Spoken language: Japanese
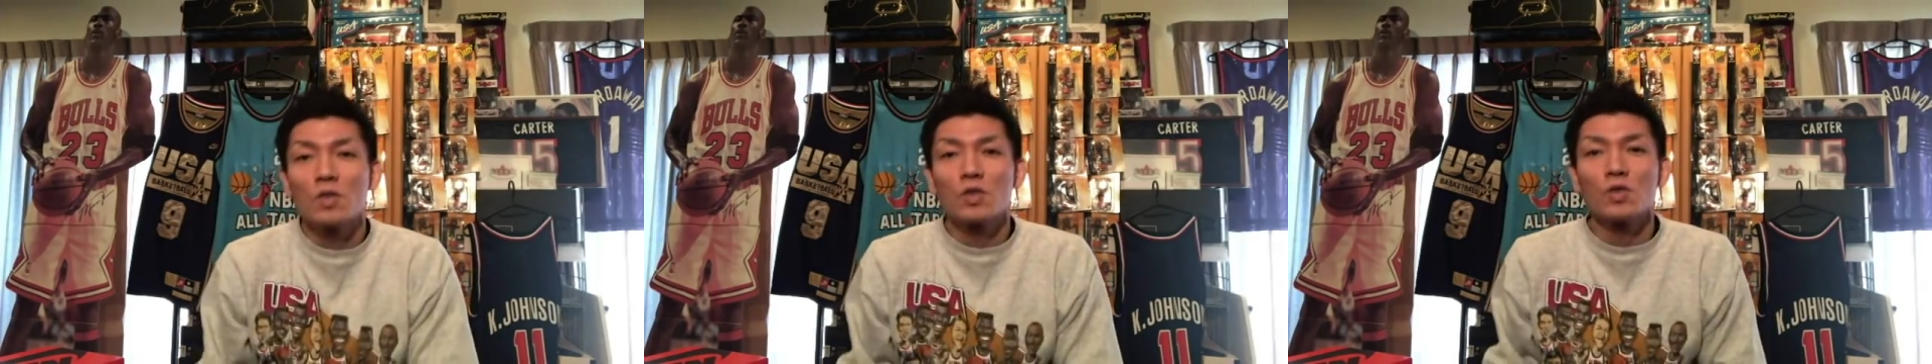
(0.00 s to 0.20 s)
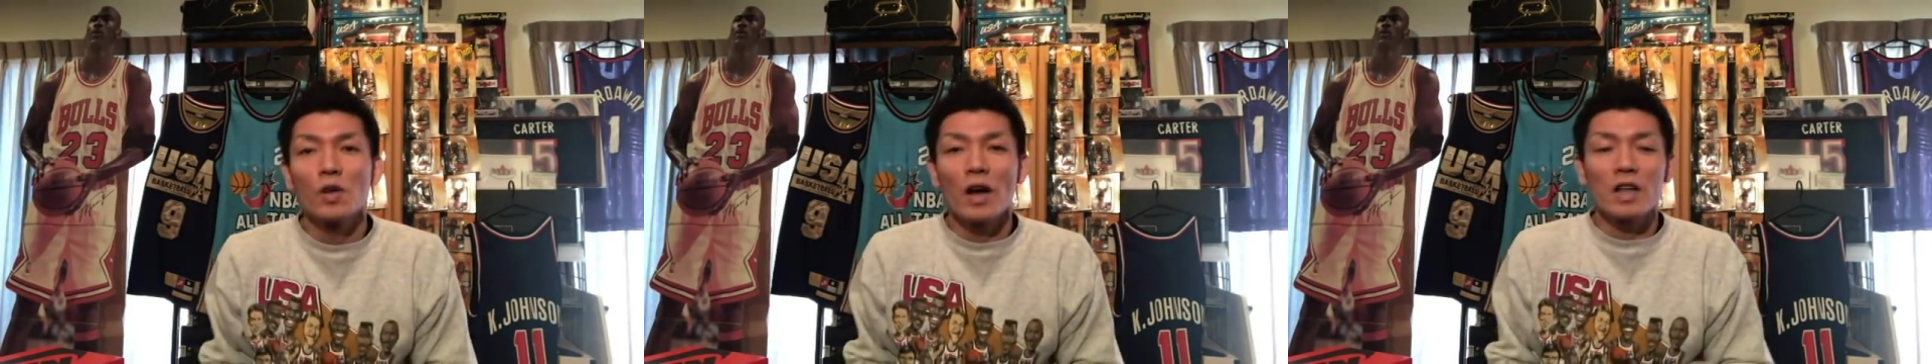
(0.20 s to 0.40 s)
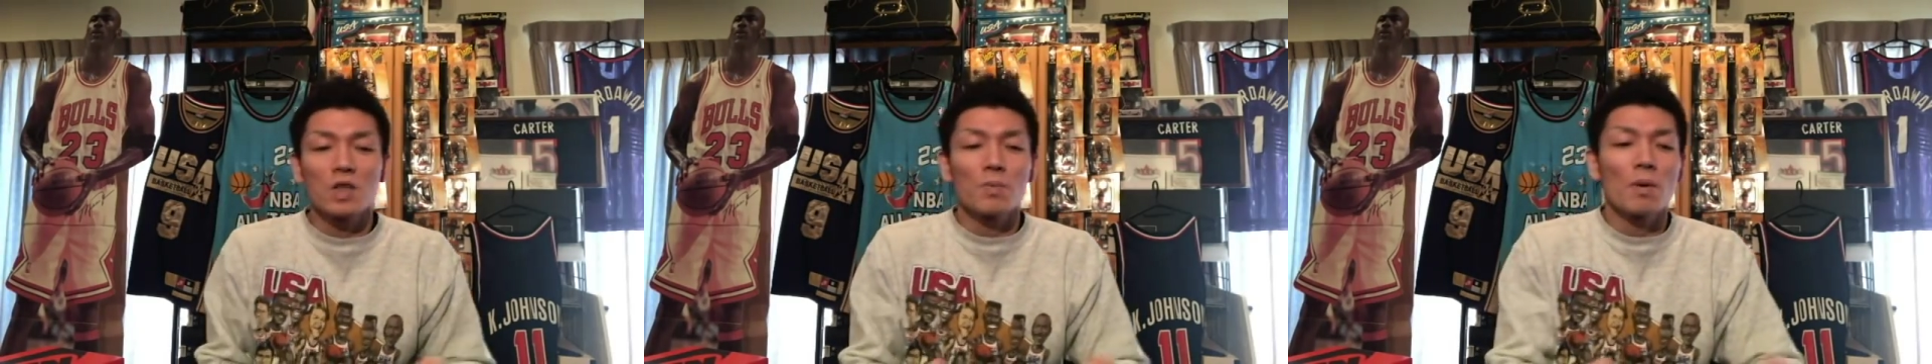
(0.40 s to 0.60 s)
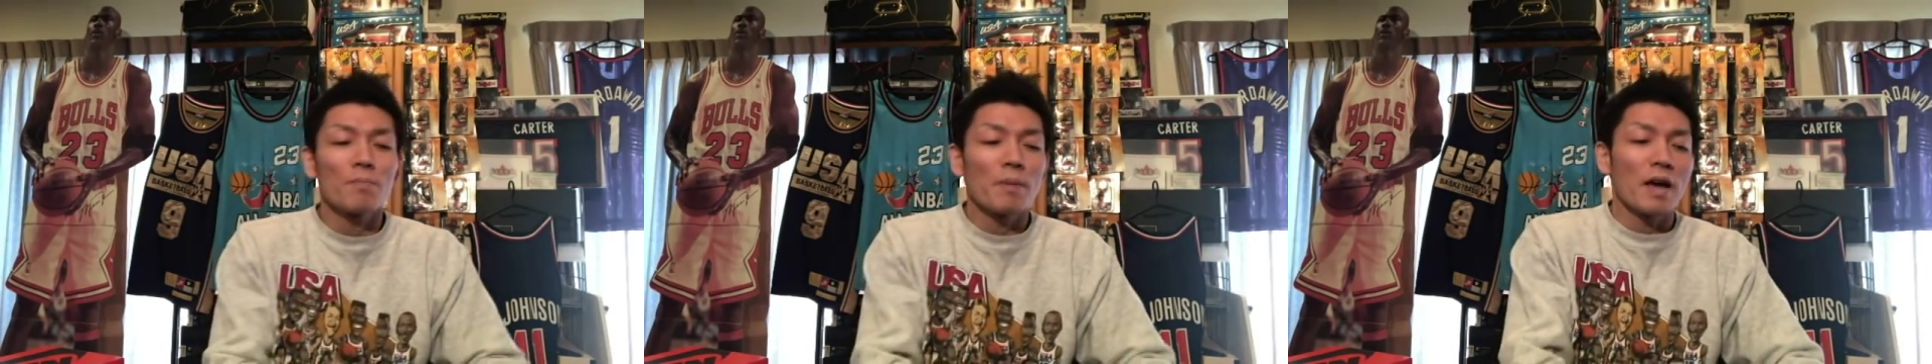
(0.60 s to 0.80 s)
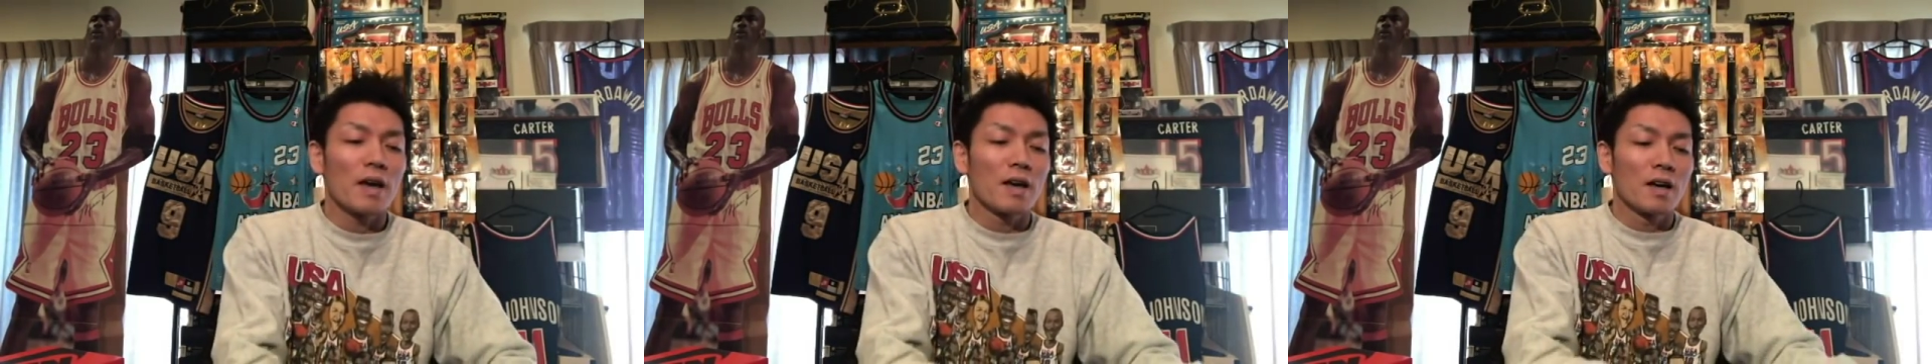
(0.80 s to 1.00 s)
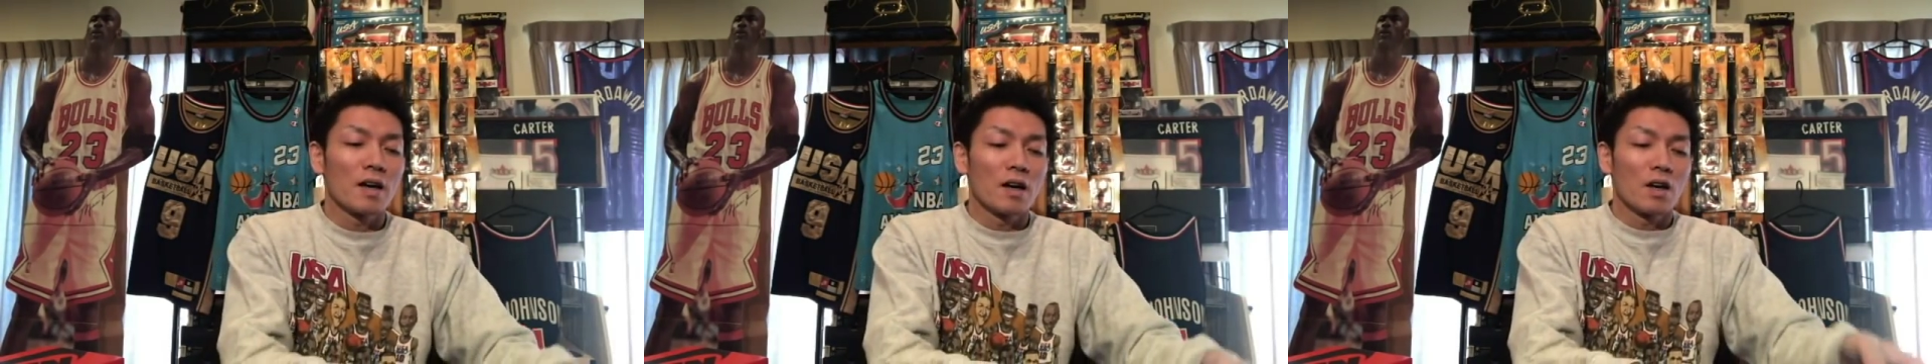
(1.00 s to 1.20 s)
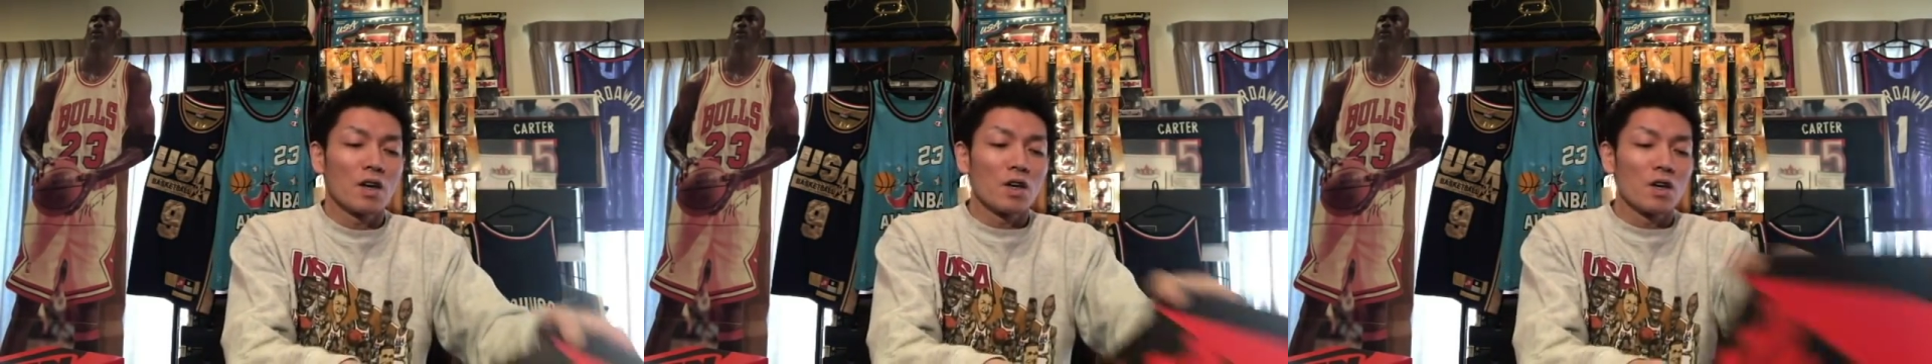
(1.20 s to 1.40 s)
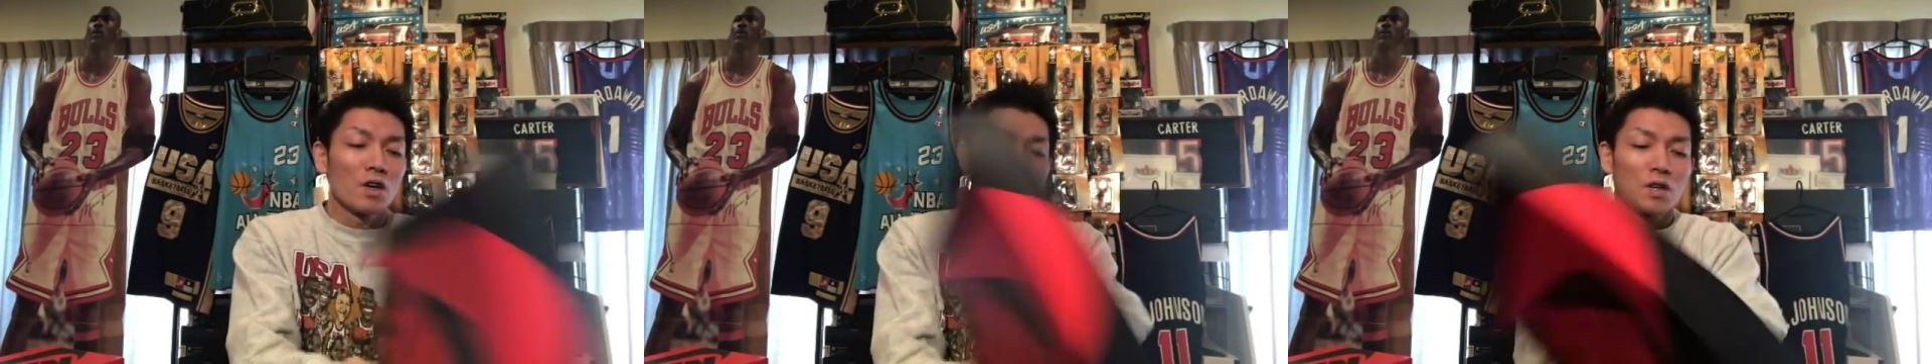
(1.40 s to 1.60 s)
じゅうはちばんめ。は
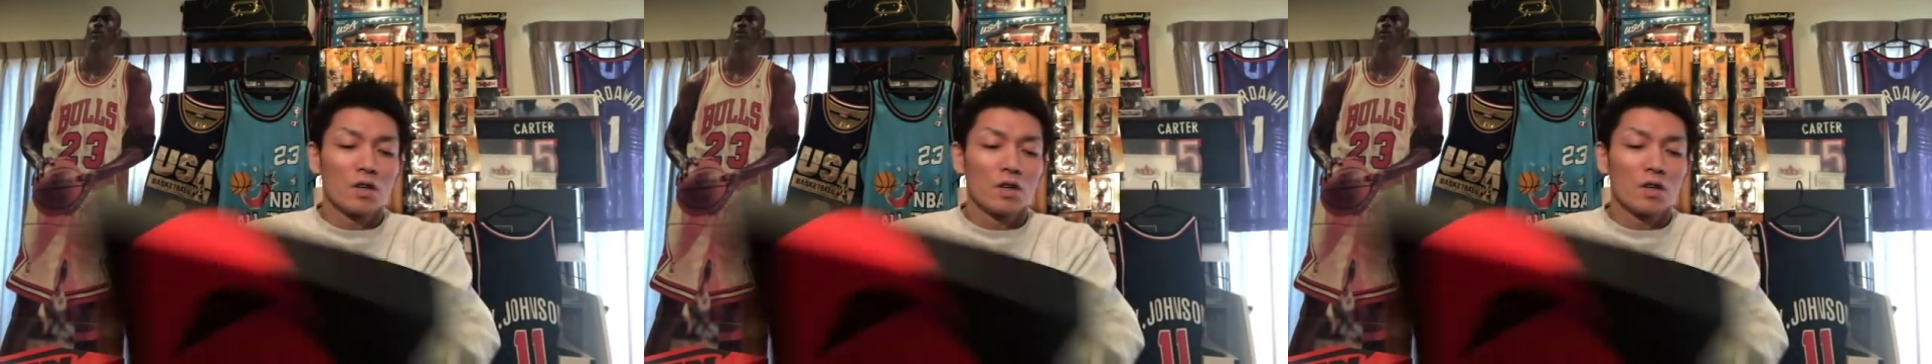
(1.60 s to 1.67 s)
い。